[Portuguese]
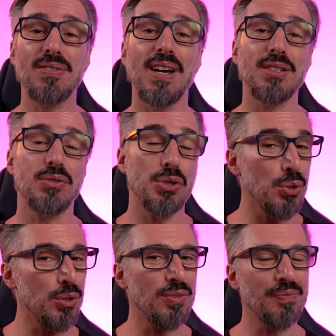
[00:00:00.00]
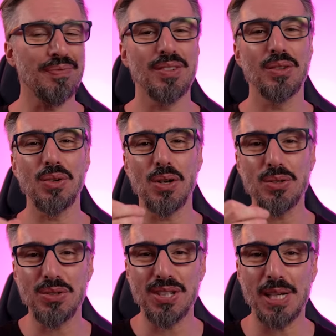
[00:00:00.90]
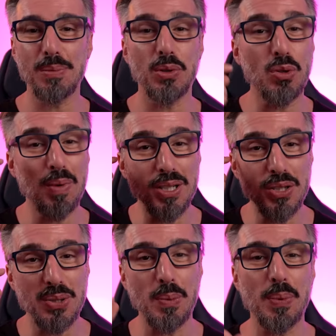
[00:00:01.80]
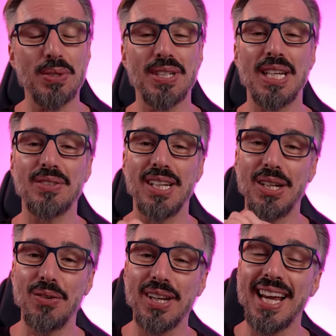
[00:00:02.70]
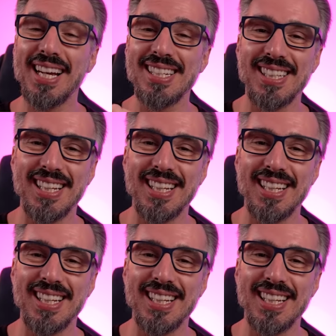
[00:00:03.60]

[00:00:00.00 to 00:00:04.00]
fácil, de novo, nosso cérebro automatizou o processo, ele não quer gastar